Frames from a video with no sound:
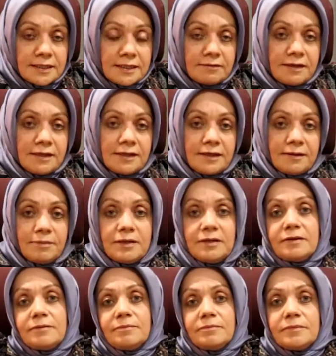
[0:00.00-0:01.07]
Sevgili
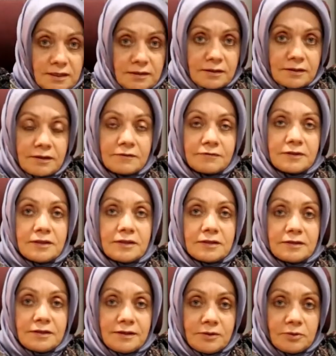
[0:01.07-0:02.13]
gebelerim, sağlıklı
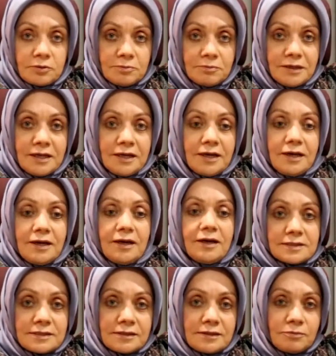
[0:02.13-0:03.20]
haftalar diliyorum.
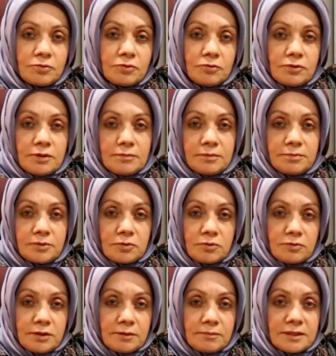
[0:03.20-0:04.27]
Sizlere bugün önemli bir
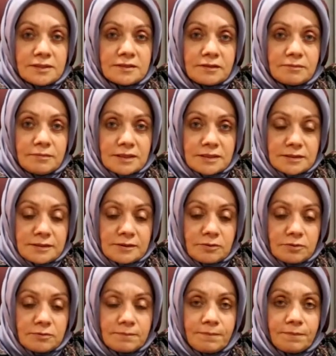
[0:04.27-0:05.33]
konudan bahsetmek
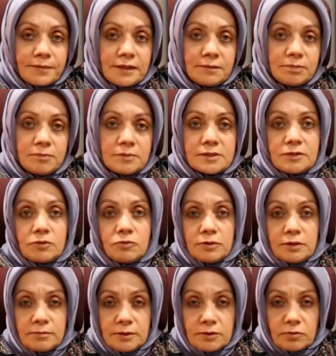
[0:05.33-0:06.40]
istiyorum. Hepimizin
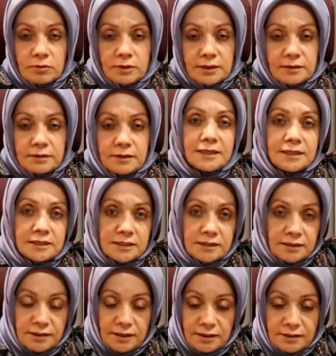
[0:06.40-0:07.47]
gündeminde olan,
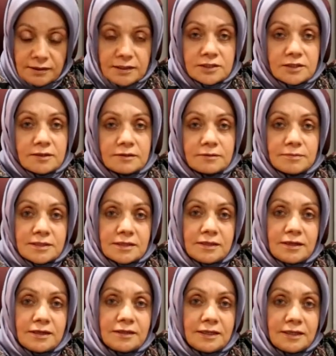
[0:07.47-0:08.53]
geleceğe dair, yaşantımıza
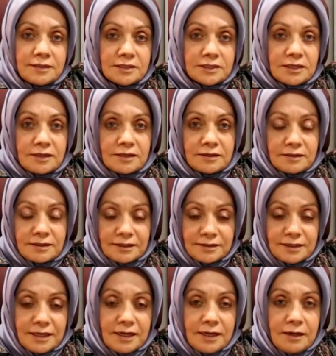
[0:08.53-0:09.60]
dair endişelendiren